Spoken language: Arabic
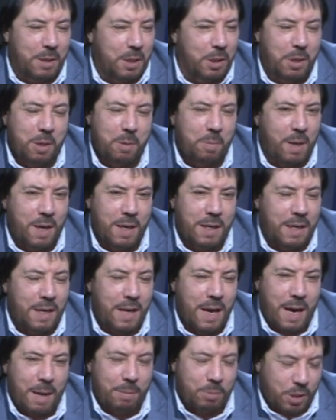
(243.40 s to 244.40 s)
قلت لهم اني
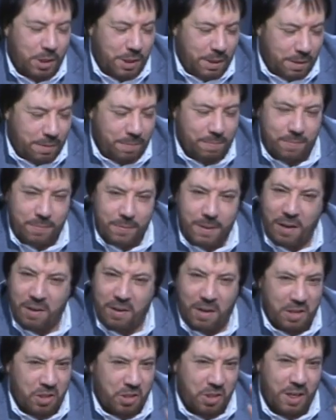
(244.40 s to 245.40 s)
لا امشي
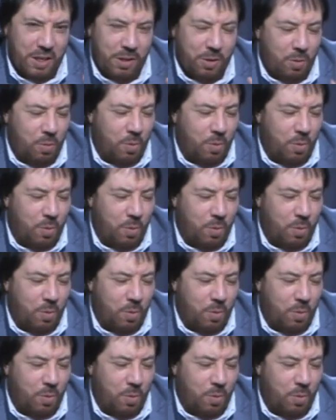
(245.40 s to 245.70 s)
الله يشهد